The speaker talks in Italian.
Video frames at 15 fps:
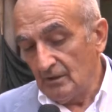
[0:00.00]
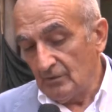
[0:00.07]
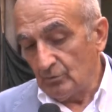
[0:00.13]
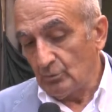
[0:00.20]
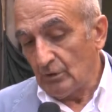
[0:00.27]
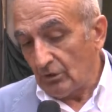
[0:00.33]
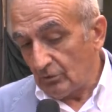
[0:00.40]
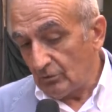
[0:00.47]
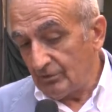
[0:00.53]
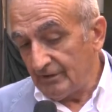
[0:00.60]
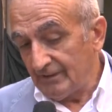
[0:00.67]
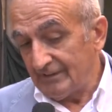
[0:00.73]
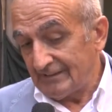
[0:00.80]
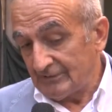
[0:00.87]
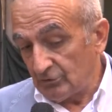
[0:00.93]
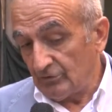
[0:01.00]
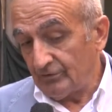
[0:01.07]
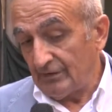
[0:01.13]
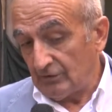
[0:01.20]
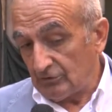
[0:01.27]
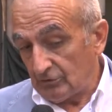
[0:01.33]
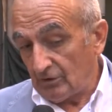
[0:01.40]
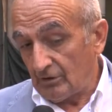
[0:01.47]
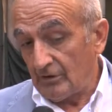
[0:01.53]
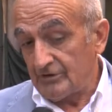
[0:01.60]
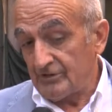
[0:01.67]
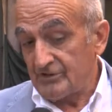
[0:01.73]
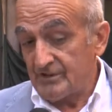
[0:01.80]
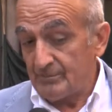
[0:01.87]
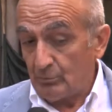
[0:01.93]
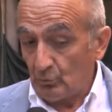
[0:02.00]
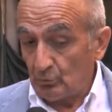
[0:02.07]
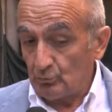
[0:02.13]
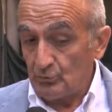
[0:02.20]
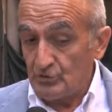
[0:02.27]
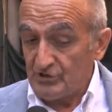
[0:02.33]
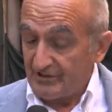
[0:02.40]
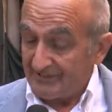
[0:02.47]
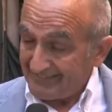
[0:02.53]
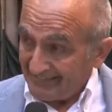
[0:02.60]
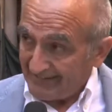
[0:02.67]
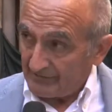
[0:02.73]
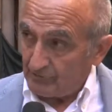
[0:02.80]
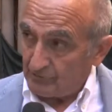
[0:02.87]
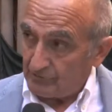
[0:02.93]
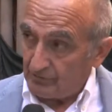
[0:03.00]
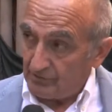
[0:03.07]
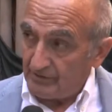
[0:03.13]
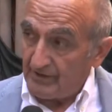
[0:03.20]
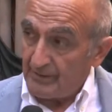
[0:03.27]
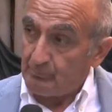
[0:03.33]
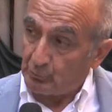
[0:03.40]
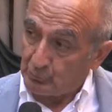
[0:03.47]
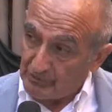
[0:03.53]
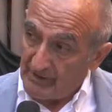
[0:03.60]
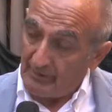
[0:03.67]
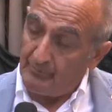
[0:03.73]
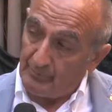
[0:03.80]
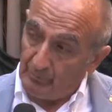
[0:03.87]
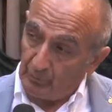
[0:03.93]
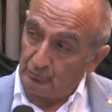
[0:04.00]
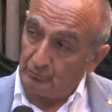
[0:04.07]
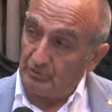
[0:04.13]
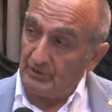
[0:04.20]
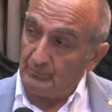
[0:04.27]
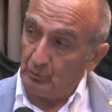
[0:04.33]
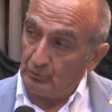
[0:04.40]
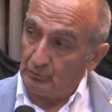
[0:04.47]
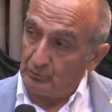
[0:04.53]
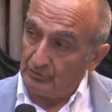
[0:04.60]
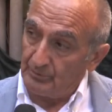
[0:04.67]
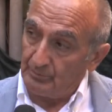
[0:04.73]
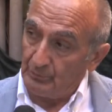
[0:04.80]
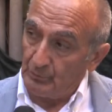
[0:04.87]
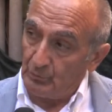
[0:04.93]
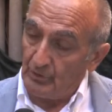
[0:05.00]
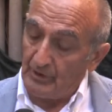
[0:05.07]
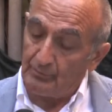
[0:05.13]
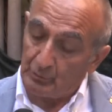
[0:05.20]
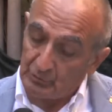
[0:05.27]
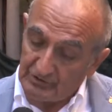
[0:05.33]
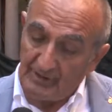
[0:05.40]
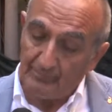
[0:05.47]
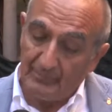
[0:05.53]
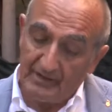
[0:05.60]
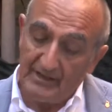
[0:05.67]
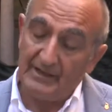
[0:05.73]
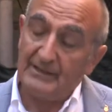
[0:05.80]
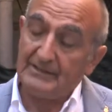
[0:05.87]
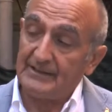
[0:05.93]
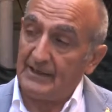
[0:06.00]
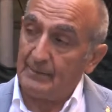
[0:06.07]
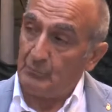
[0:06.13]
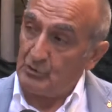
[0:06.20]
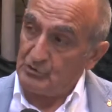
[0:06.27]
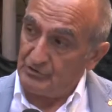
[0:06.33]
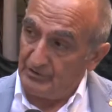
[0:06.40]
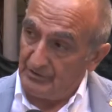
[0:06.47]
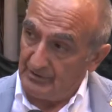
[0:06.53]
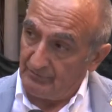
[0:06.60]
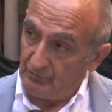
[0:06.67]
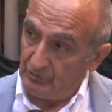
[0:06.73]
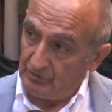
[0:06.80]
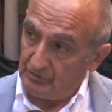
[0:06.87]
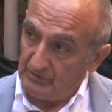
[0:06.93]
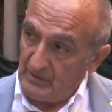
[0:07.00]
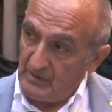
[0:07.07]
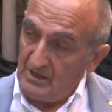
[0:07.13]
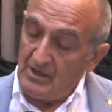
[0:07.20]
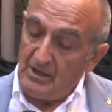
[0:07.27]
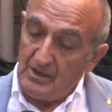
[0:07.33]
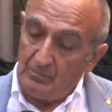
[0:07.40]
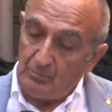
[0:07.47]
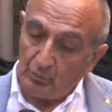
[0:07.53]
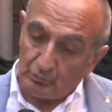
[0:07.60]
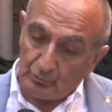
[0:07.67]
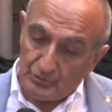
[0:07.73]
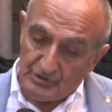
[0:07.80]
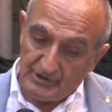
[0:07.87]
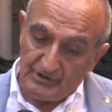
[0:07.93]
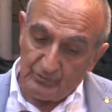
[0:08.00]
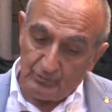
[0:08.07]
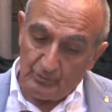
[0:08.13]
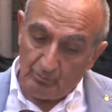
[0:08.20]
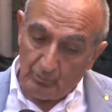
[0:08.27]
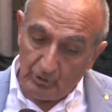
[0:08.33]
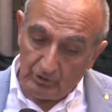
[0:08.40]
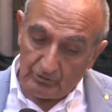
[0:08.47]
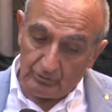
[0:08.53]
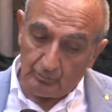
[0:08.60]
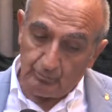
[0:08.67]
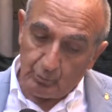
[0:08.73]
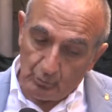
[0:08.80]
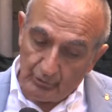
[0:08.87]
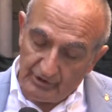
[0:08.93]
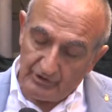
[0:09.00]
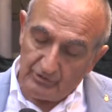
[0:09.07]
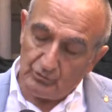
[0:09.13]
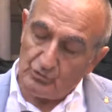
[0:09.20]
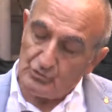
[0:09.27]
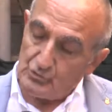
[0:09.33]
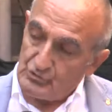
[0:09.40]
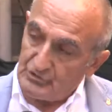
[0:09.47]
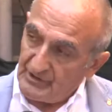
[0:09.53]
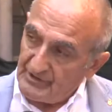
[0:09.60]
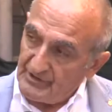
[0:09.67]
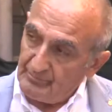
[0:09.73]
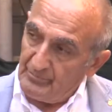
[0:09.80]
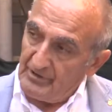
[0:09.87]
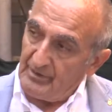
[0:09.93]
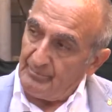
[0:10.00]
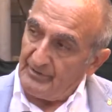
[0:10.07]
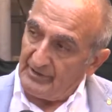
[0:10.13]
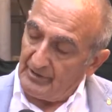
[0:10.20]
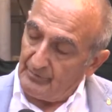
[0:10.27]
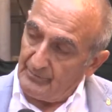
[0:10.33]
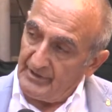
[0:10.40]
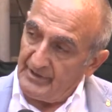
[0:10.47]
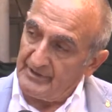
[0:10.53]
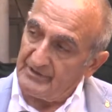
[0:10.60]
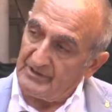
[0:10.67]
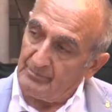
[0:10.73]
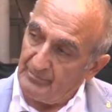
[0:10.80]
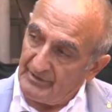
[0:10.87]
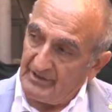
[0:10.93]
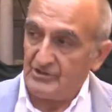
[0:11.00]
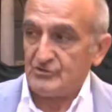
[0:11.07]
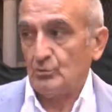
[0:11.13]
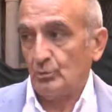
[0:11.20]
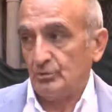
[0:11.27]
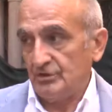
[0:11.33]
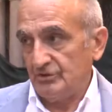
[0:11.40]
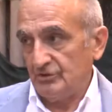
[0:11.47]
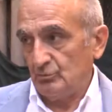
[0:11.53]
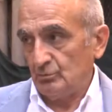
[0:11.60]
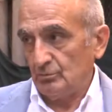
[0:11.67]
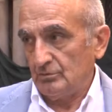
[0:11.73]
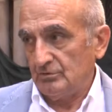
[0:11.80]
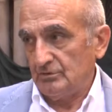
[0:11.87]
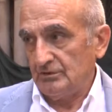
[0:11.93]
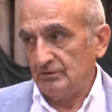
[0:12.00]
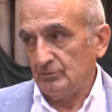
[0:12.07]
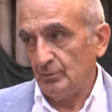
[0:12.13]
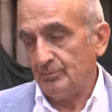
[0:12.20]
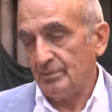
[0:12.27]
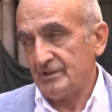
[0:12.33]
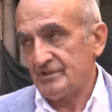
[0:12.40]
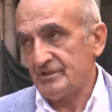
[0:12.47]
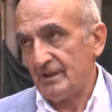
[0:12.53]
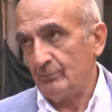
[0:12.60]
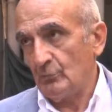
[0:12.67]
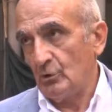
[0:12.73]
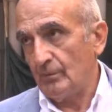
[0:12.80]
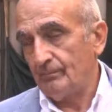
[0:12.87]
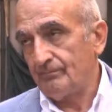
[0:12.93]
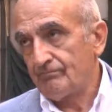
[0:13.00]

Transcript: una collina dove ancora oggi si produce tanto e potrebbe produrre molto di più e potrebbe anche dare posti di lavoro, producendo in modo pulito, sostenibile per l'ambiente e per la salute di tutti. Noi pensiamo